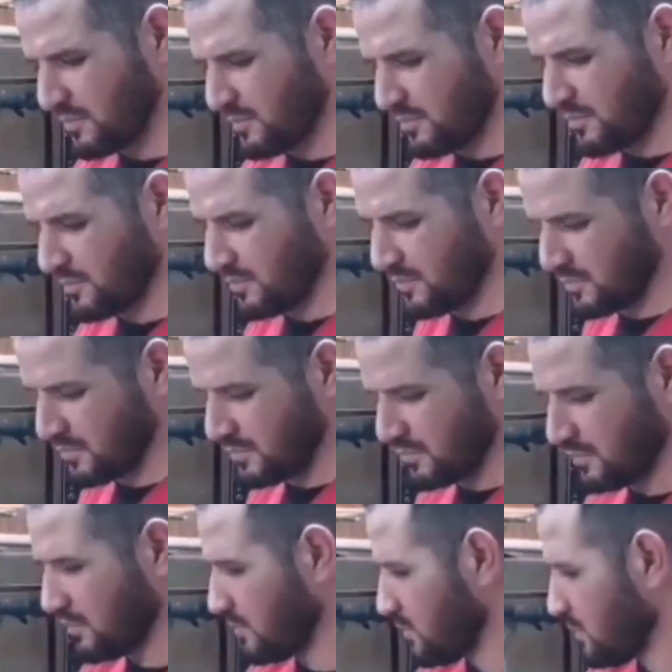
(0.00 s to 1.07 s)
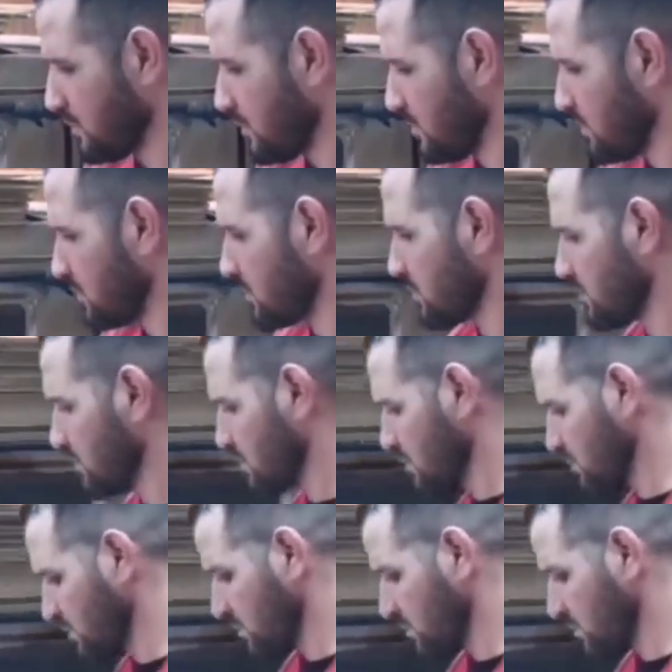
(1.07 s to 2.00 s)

يجي خفيف باسكو مخدوم بسميد